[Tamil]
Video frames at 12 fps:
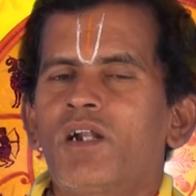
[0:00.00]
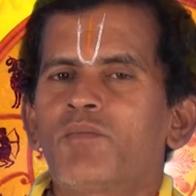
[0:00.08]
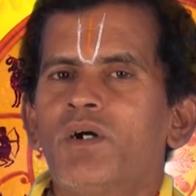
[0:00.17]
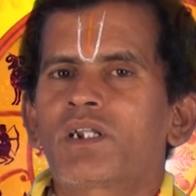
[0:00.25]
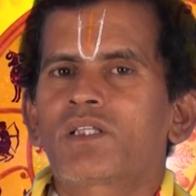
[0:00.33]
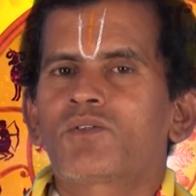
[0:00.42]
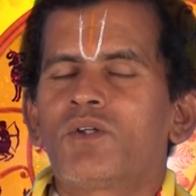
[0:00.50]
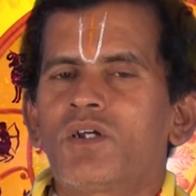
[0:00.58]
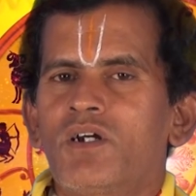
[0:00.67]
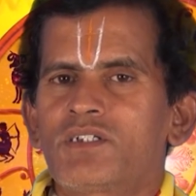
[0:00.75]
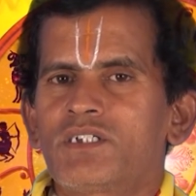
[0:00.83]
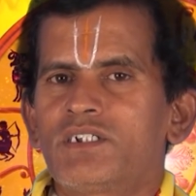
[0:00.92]
அன்பார
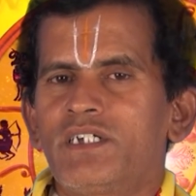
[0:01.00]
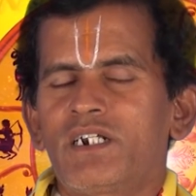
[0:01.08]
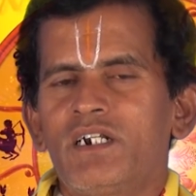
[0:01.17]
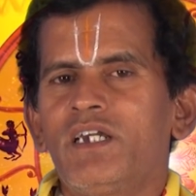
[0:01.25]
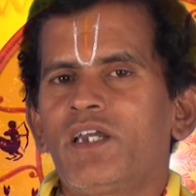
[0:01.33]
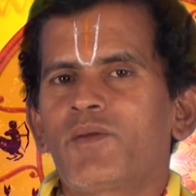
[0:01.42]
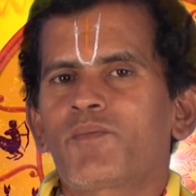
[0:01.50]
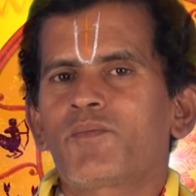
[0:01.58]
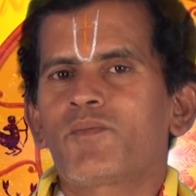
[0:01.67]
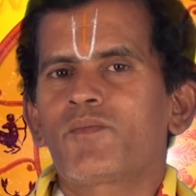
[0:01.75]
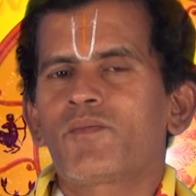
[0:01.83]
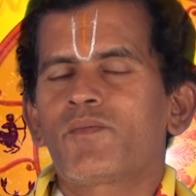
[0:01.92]
துளாராசி நேர்களே
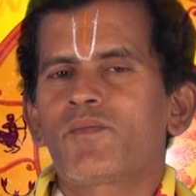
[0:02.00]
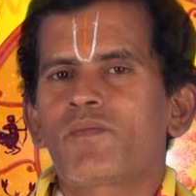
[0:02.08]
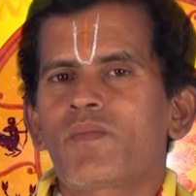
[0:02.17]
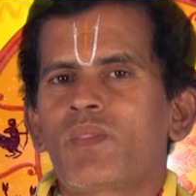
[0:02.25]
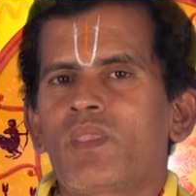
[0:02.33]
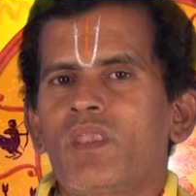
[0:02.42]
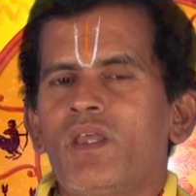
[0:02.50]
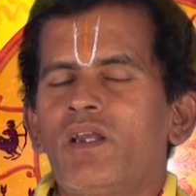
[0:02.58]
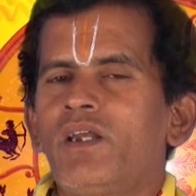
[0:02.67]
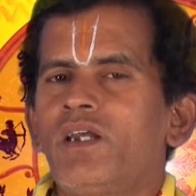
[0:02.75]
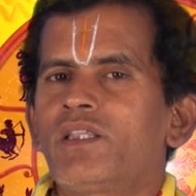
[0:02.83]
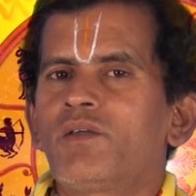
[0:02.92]

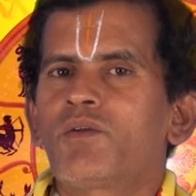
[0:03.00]
எந்த